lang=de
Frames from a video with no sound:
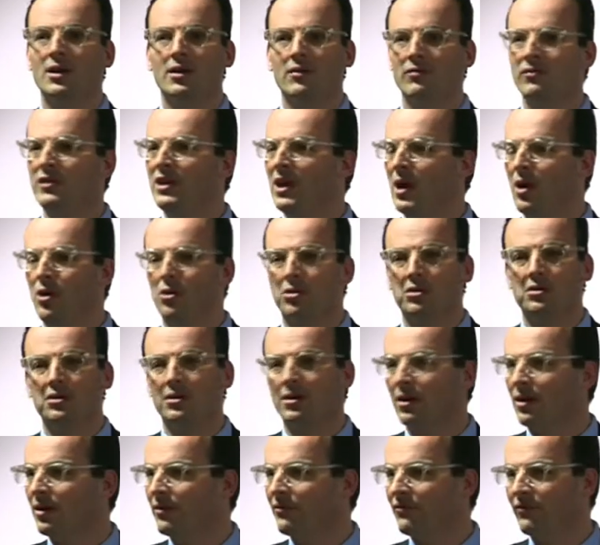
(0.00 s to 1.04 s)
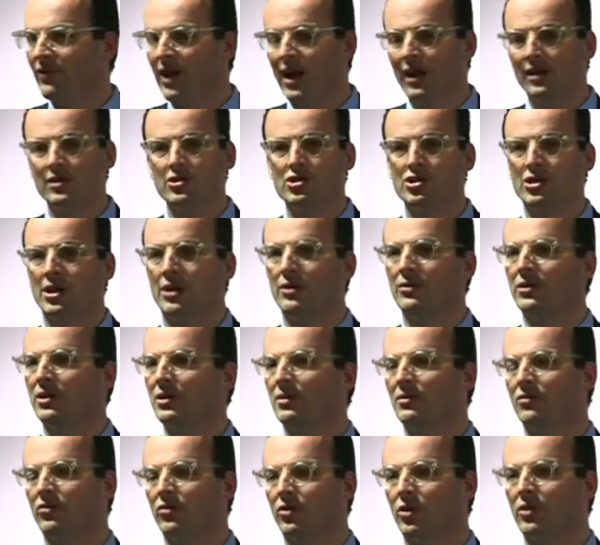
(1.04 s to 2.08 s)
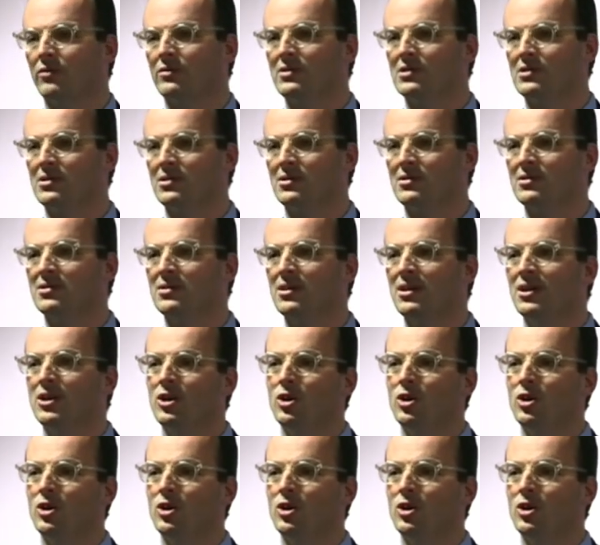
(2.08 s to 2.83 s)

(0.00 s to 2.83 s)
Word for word: wie auch äh, File-Sharing-Services